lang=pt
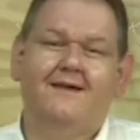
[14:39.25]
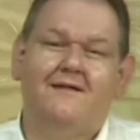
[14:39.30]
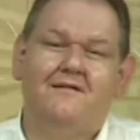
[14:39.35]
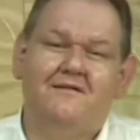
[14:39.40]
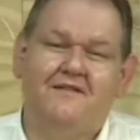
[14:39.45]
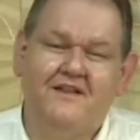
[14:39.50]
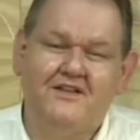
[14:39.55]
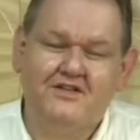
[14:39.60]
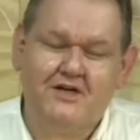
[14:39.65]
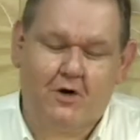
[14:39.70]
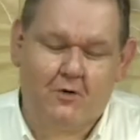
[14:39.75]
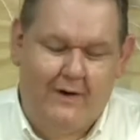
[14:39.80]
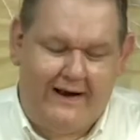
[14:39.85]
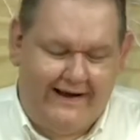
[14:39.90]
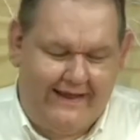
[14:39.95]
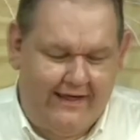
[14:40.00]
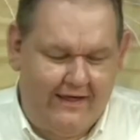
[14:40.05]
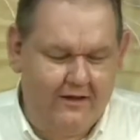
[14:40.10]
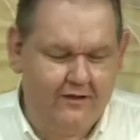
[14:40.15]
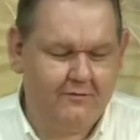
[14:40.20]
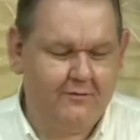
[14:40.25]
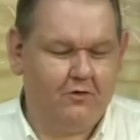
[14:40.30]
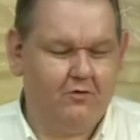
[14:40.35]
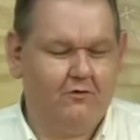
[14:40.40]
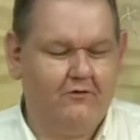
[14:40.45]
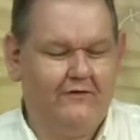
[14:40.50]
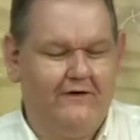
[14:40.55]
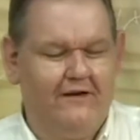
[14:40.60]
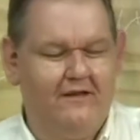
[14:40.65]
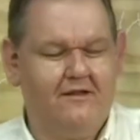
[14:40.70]
Cintia Quaresma, no
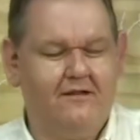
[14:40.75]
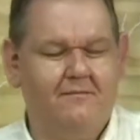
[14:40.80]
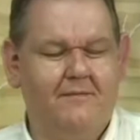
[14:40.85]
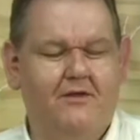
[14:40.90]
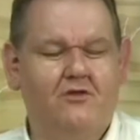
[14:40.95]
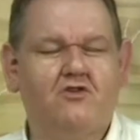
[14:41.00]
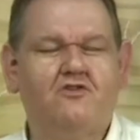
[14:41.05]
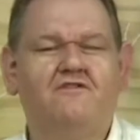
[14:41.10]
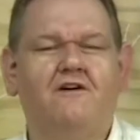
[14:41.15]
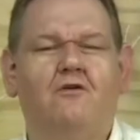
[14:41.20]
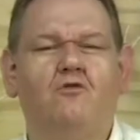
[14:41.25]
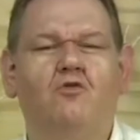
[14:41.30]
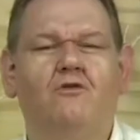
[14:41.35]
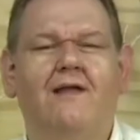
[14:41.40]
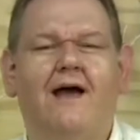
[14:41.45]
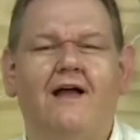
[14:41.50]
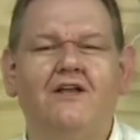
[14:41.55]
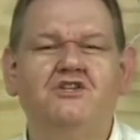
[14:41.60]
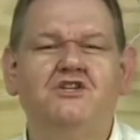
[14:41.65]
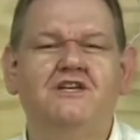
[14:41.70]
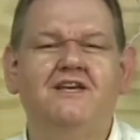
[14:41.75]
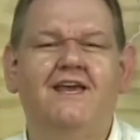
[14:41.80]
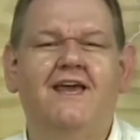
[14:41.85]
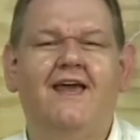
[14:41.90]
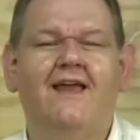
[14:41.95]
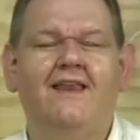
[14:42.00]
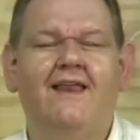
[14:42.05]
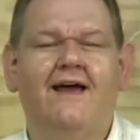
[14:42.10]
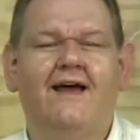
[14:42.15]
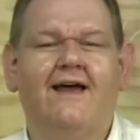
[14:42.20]
oferecimento de Faculdade
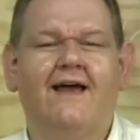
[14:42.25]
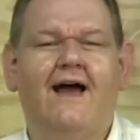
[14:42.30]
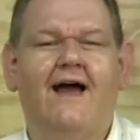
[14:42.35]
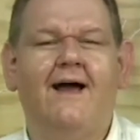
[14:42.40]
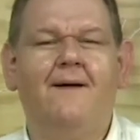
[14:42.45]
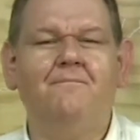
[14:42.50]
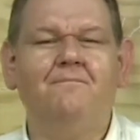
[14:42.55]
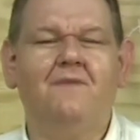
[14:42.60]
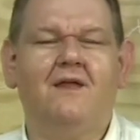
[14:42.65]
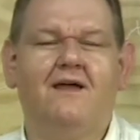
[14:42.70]
INH,